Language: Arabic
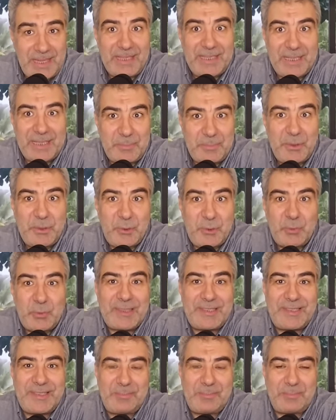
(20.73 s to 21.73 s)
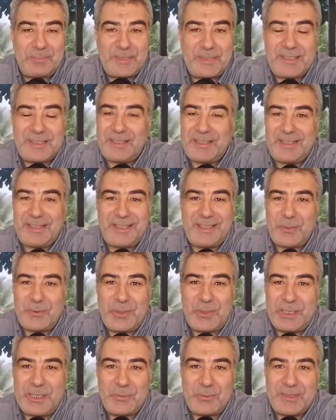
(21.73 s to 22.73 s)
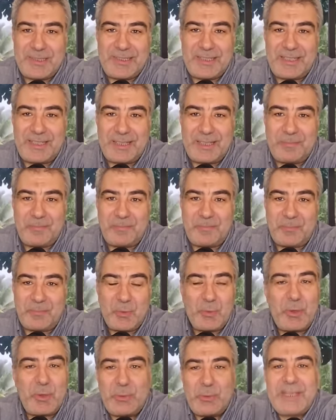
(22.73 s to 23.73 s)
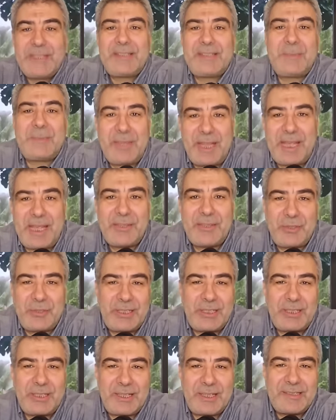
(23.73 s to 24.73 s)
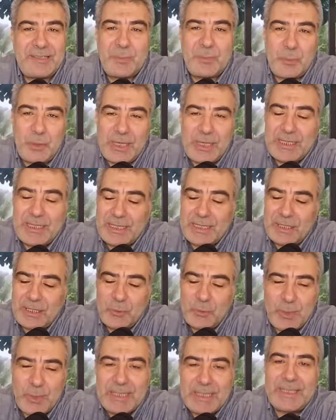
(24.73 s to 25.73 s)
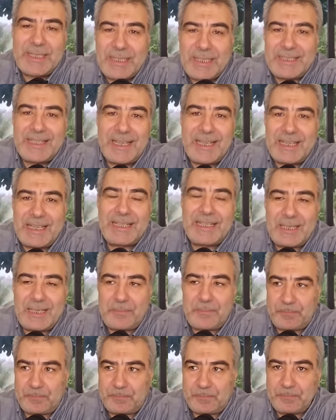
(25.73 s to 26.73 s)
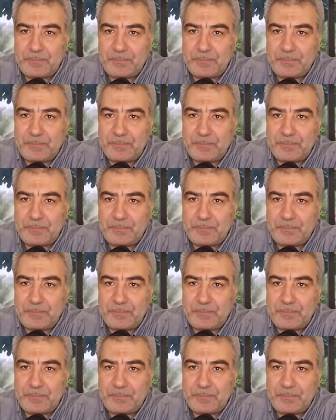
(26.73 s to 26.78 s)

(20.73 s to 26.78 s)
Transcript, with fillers: النبي يقسم صلى الله عليه وسلم وهو ليس بحاجة للقسم ولكن ليؤكد لنا